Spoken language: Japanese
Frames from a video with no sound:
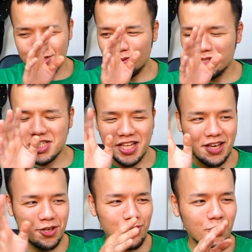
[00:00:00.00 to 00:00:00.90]
正直
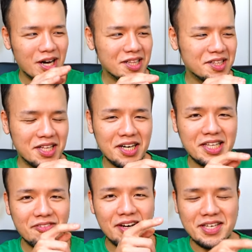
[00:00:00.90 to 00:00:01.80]
ね、今日買った中
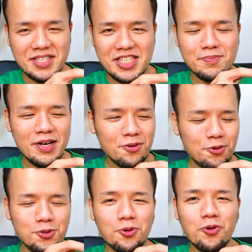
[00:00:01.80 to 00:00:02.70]
では一番
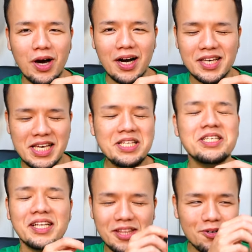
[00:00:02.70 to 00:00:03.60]
この子が気
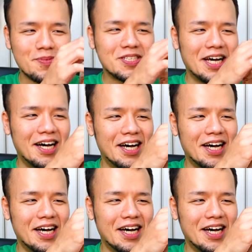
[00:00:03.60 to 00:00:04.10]
になっておりました。